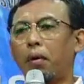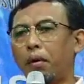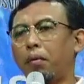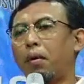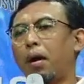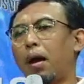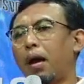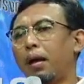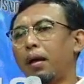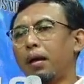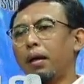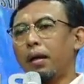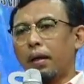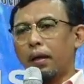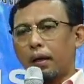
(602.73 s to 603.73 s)
ไว้ว่า
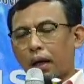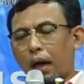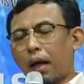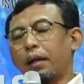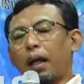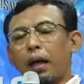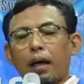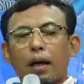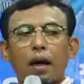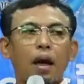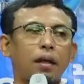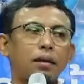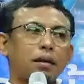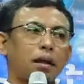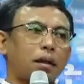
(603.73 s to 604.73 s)
การแต่ง
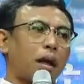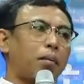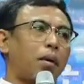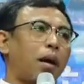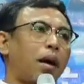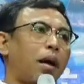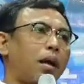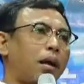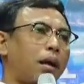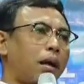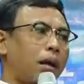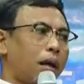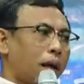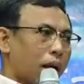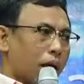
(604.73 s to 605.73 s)
งานจะทำให้
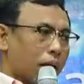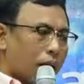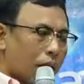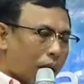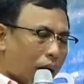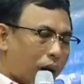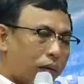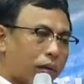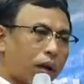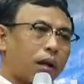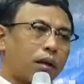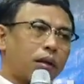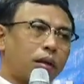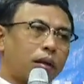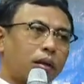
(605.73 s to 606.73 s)
เขา
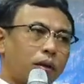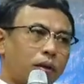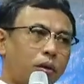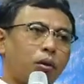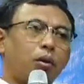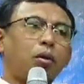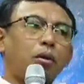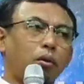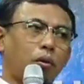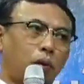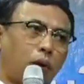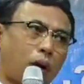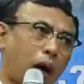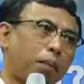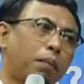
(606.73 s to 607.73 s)
นั้นหยุดอยู่
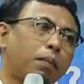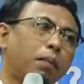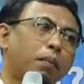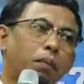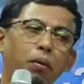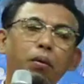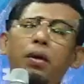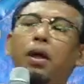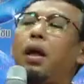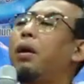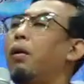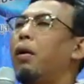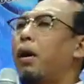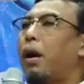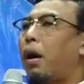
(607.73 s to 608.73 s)
กับผู้หญิง
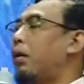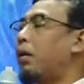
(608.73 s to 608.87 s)
ของเขา